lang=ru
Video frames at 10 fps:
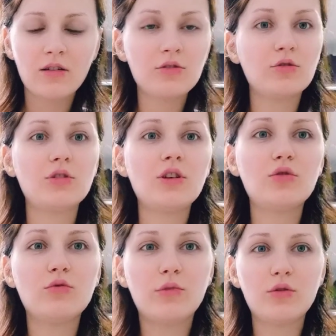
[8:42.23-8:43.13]
Что-то
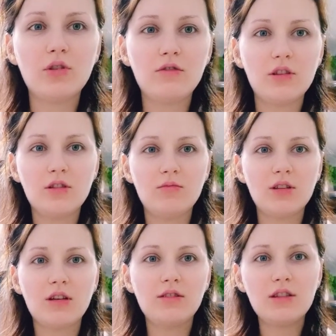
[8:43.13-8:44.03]
еду мою не видно.
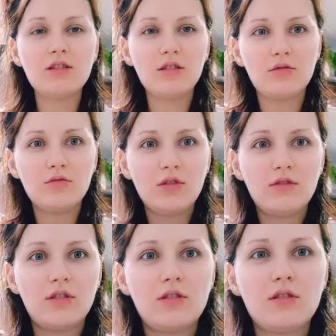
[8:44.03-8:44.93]
Меня видно, еду не
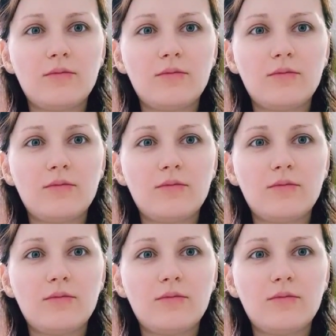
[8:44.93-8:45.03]
видно.